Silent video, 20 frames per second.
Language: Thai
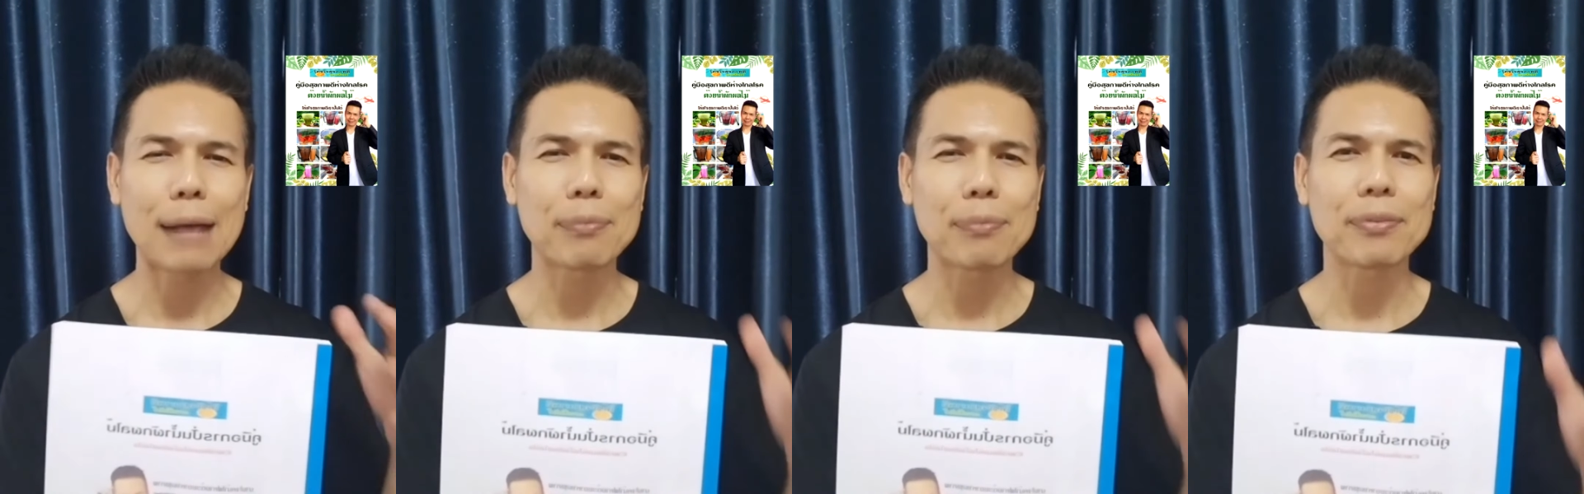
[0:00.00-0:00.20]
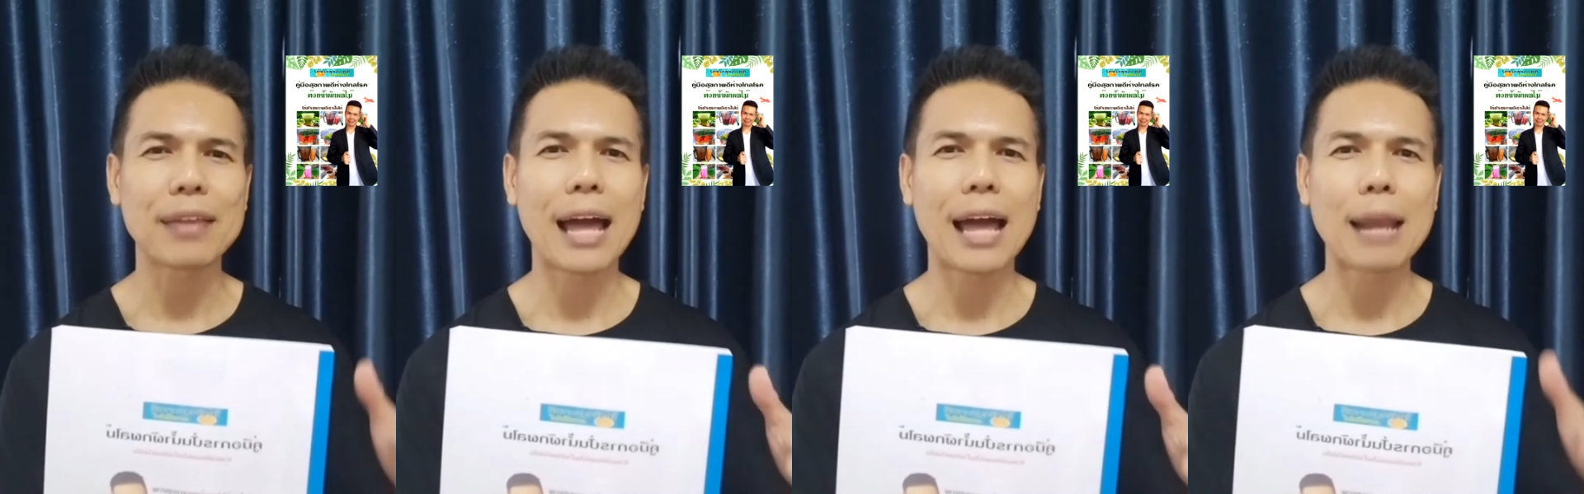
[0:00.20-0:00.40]
ค
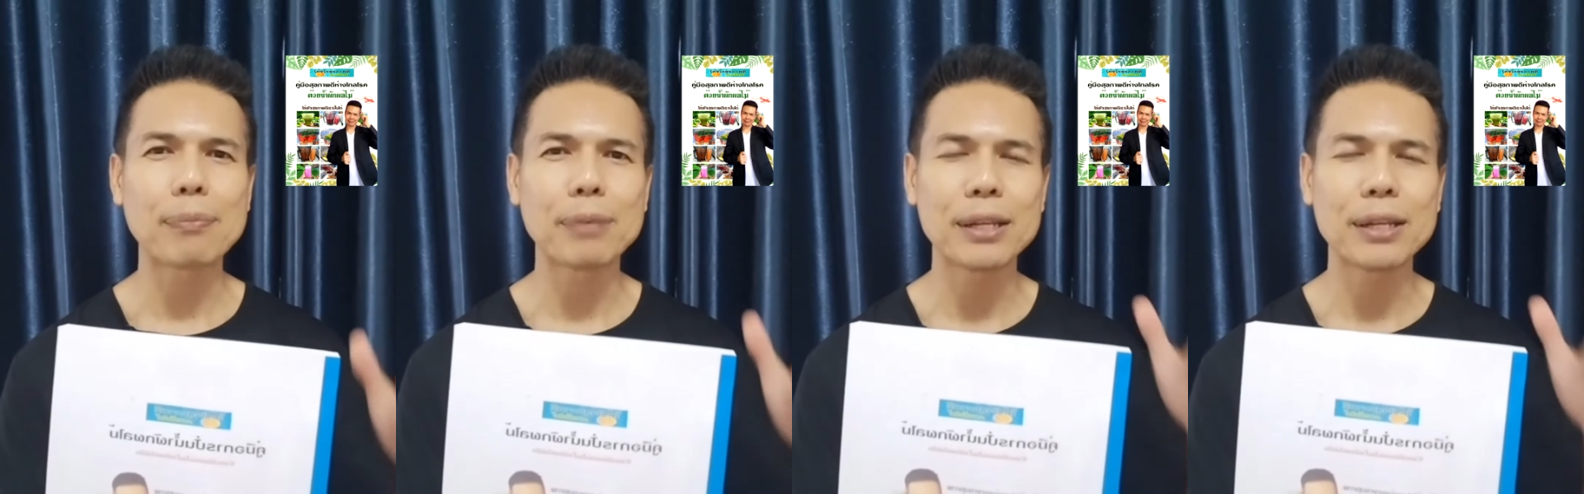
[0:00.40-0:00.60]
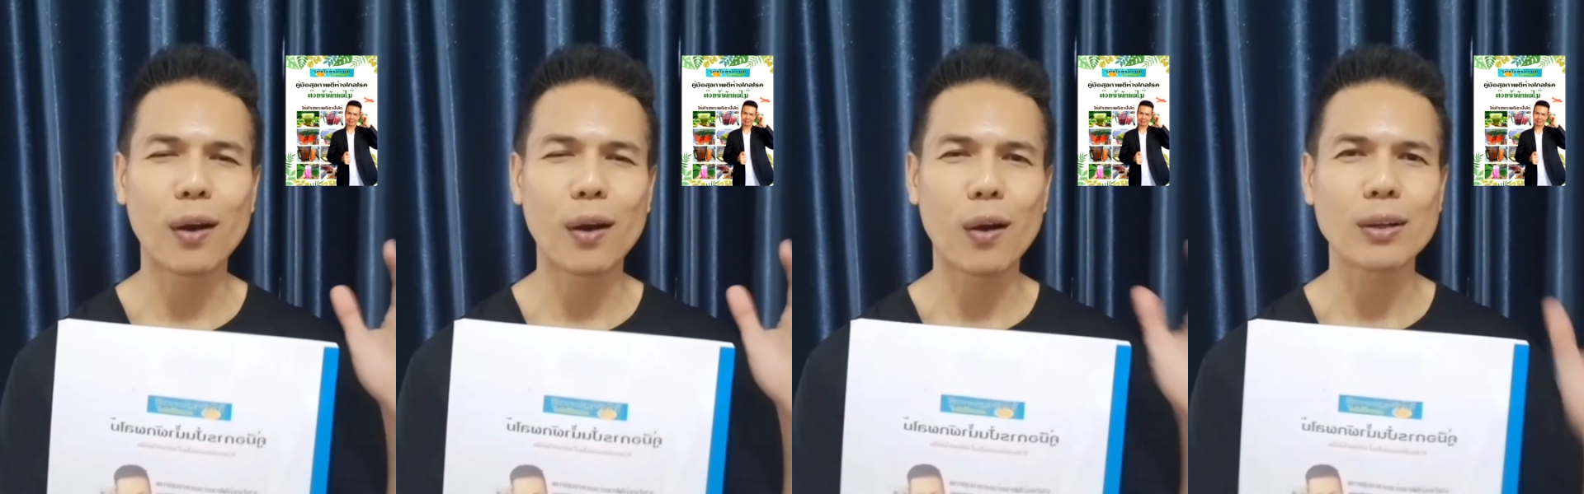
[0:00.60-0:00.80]
รับสาร
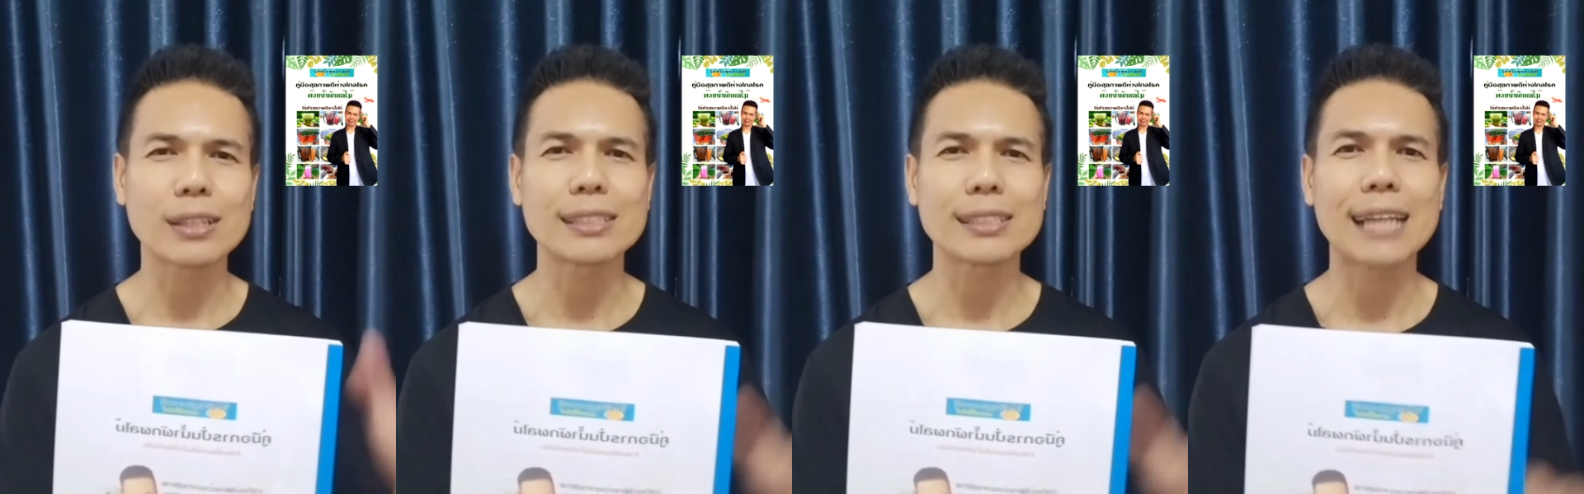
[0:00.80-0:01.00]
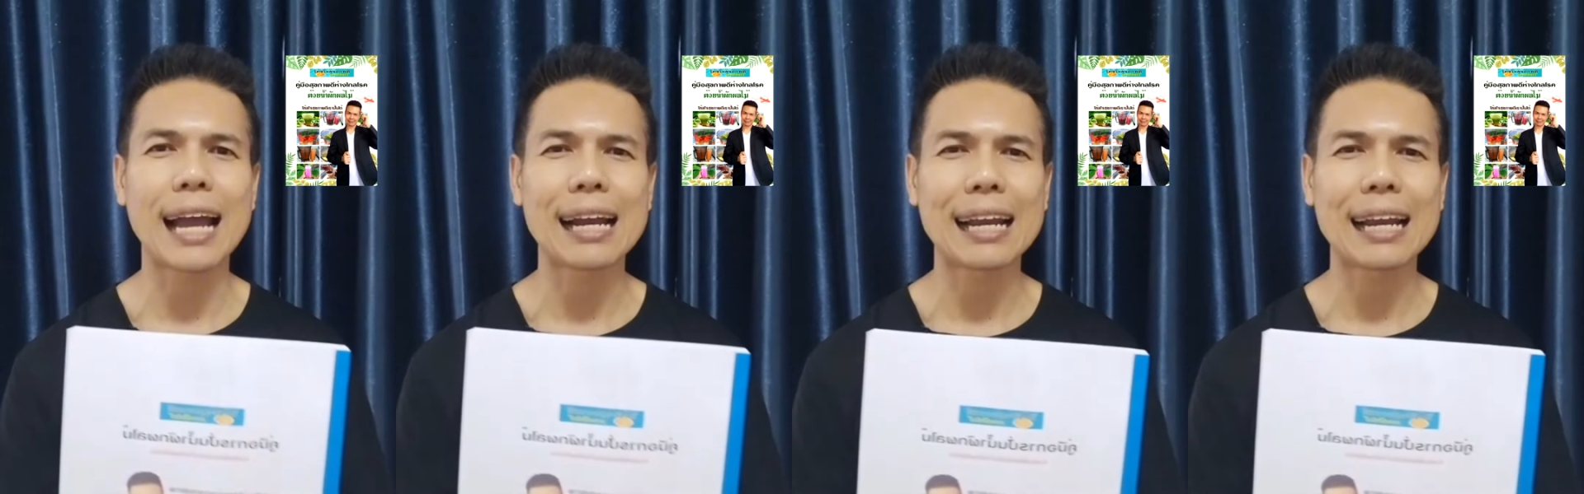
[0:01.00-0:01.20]
พิษออ
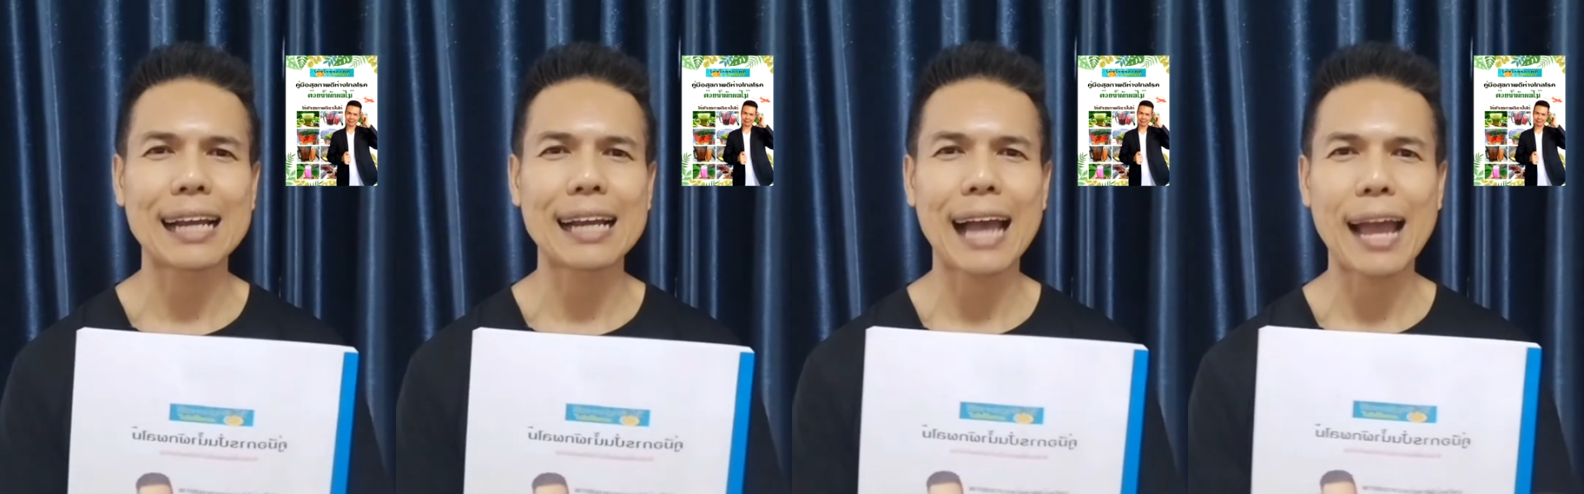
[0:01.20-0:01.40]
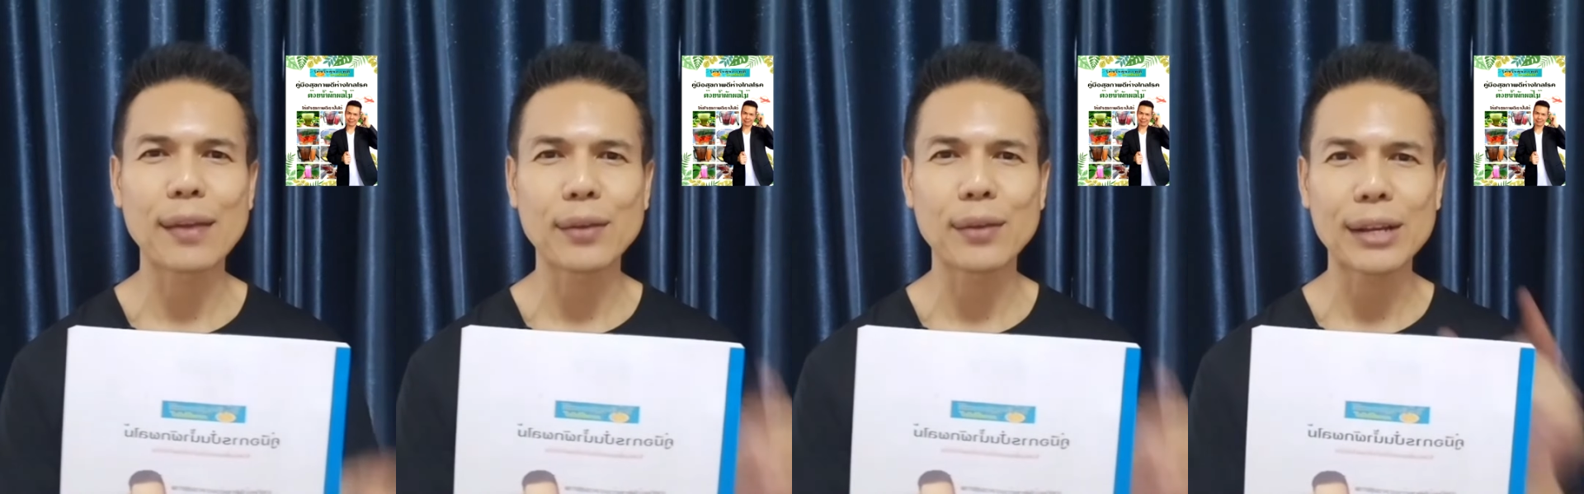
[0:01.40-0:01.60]
กจาก
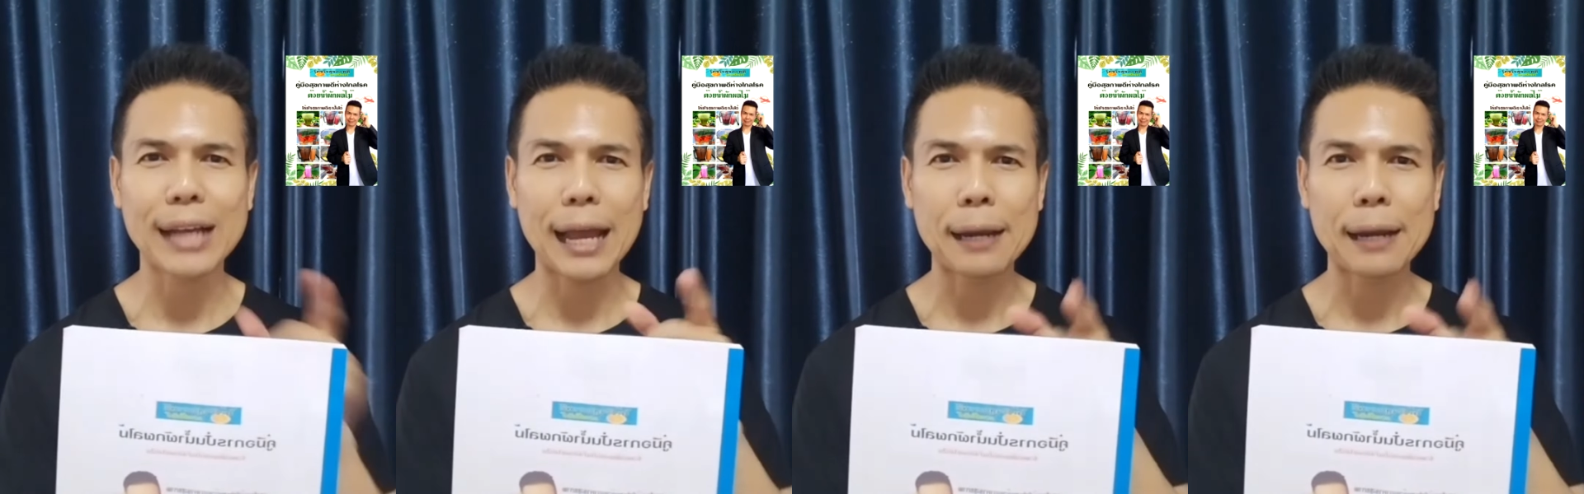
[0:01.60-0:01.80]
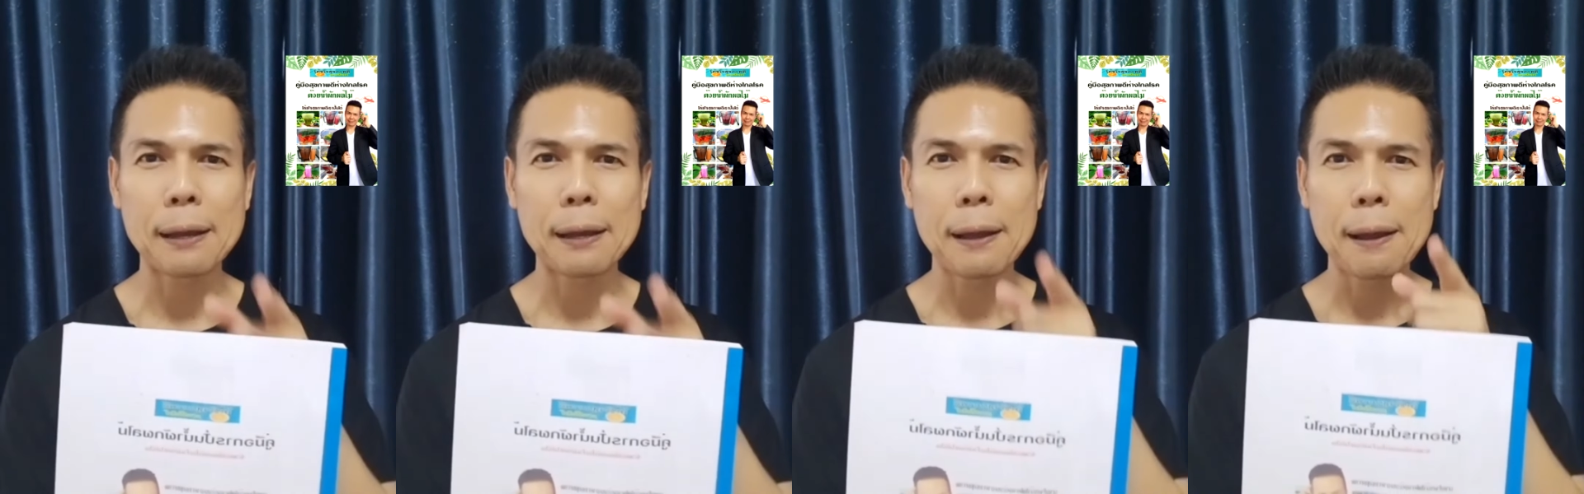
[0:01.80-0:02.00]
ร่างกายด้วย
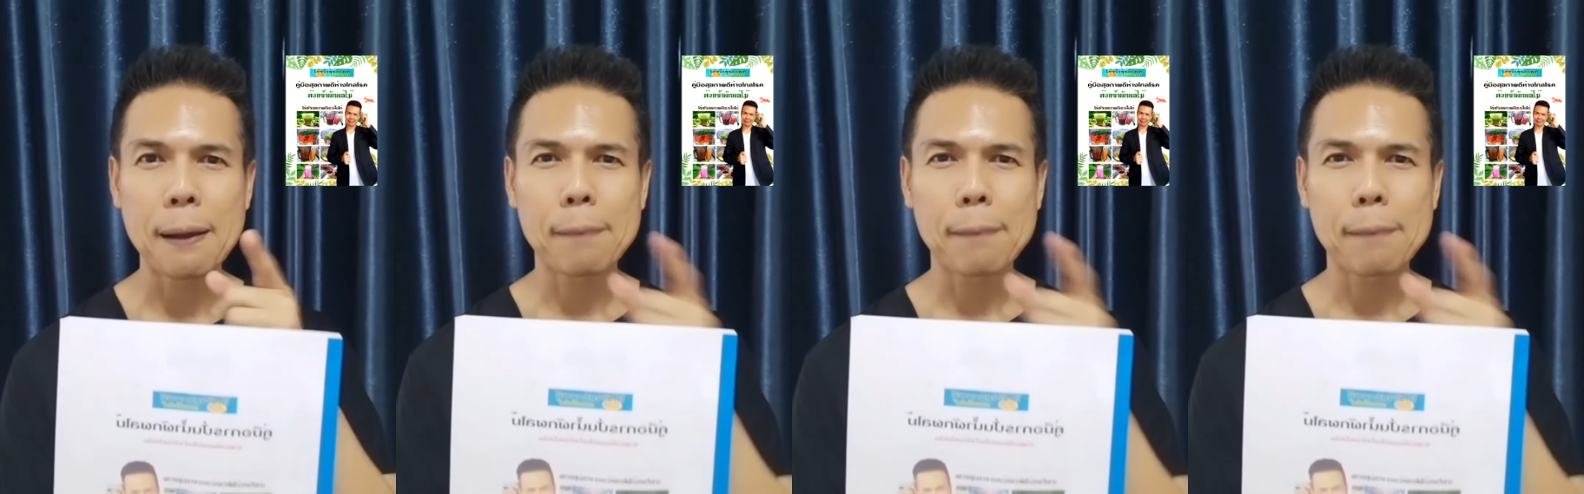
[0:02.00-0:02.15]
กัน